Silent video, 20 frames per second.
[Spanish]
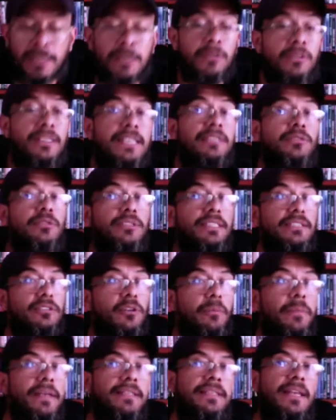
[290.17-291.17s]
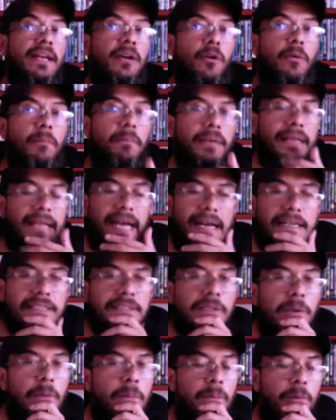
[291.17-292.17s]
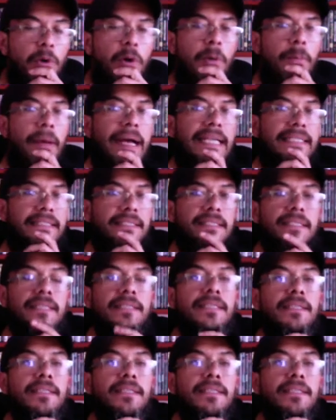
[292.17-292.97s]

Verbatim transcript: Entonces las cosas comienzan a complicarse un poco más.